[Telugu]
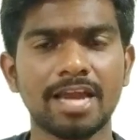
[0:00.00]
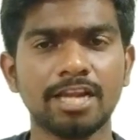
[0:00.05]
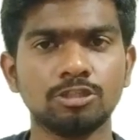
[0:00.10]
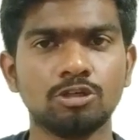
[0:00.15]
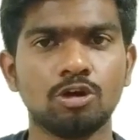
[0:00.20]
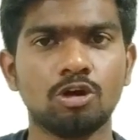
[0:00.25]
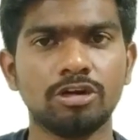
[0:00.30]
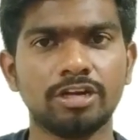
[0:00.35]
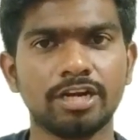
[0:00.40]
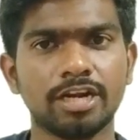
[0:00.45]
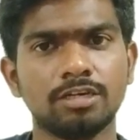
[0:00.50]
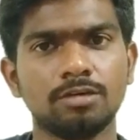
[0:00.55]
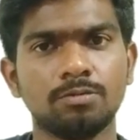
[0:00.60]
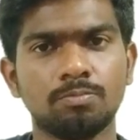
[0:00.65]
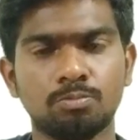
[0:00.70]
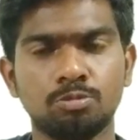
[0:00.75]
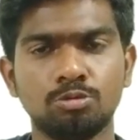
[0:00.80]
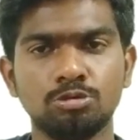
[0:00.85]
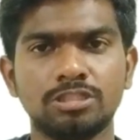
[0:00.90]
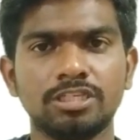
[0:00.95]
మ్యారేజ్
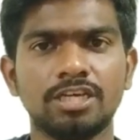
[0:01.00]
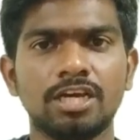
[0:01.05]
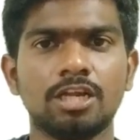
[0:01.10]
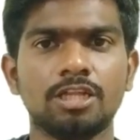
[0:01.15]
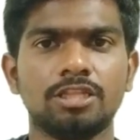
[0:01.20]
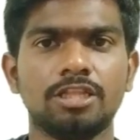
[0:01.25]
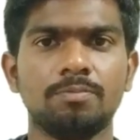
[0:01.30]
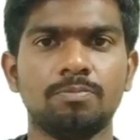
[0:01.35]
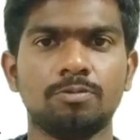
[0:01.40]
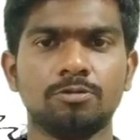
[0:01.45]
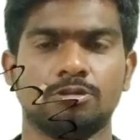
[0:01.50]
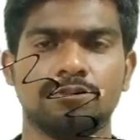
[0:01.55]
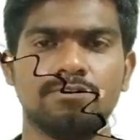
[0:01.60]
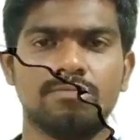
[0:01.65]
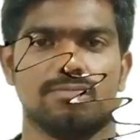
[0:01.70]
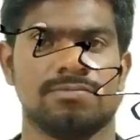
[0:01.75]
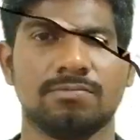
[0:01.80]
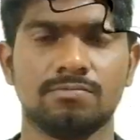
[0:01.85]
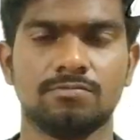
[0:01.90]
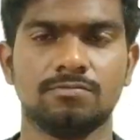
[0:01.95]
కాంట్రాక్ట్ పూర్తిగా
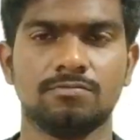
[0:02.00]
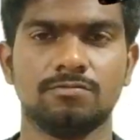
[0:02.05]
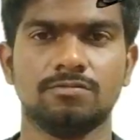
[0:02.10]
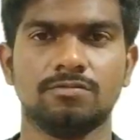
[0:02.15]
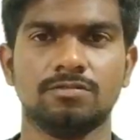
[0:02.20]
రద్దయిపోతుంది